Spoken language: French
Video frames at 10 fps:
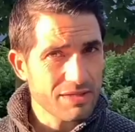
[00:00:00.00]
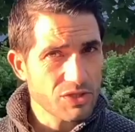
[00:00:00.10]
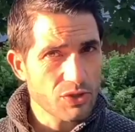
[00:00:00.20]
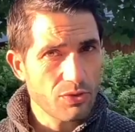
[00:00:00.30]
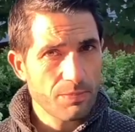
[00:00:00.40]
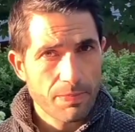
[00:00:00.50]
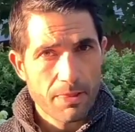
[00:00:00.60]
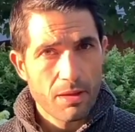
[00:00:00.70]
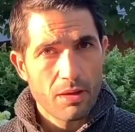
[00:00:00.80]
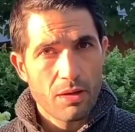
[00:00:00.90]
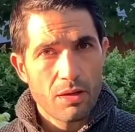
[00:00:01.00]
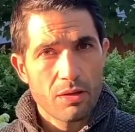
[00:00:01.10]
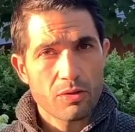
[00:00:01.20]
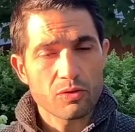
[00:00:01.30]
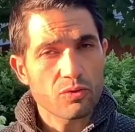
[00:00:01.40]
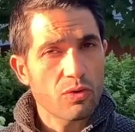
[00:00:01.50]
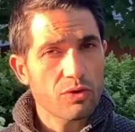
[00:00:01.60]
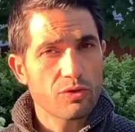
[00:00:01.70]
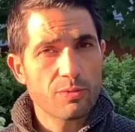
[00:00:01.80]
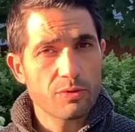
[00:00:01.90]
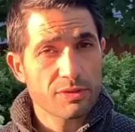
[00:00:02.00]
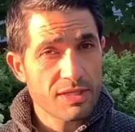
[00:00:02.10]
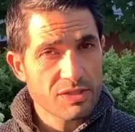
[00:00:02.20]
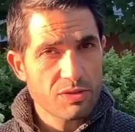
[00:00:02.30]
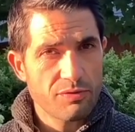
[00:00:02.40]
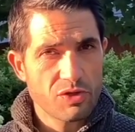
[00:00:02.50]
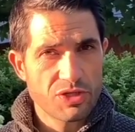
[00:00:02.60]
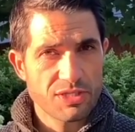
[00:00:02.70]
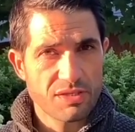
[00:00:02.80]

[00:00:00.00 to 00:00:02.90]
gens, quand on leur demande qu'est-ce que votre chien sait